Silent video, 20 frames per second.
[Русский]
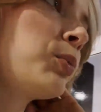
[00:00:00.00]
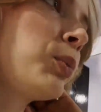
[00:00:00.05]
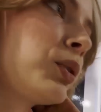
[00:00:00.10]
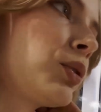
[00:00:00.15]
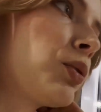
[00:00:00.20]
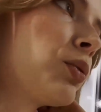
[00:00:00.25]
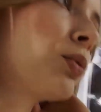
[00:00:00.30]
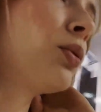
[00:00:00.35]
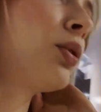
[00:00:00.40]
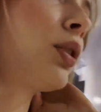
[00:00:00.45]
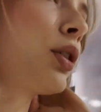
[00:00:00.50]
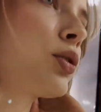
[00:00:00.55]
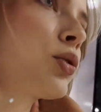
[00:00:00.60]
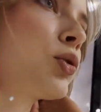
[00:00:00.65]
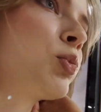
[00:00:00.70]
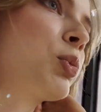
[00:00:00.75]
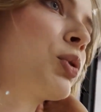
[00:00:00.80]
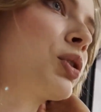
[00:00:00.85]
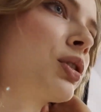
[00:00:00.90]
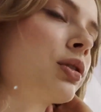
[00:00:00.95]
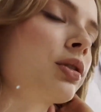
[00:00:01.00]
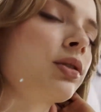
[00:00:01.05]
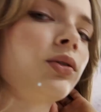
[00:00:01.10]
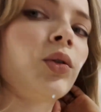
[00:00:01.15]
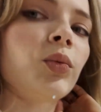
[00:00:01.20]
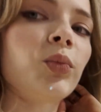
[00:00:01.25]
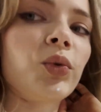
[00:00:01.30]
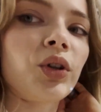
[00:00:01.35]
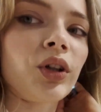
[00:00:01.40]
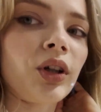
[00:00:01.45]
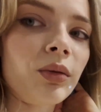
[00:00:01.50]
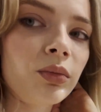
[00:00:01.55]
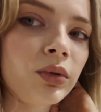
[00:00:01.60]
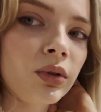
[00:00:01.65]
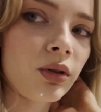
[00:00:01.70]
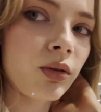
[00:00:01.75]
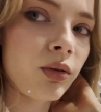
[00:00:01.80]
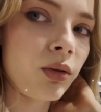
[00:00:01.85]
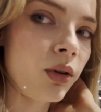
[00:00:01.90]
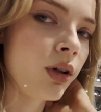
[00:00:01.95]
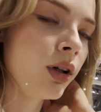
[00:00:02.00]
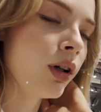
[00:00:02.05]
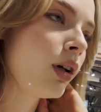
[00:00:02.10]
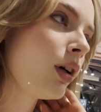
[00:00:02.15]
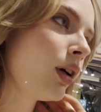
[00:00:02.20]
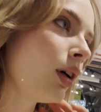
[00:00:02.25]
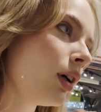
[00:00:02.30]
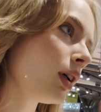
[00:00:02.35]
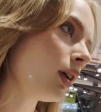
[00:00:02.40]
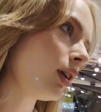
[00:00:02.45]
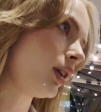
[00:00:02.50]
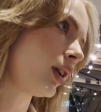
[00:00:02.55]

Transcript: подругу, хожу по золотому яблоку, и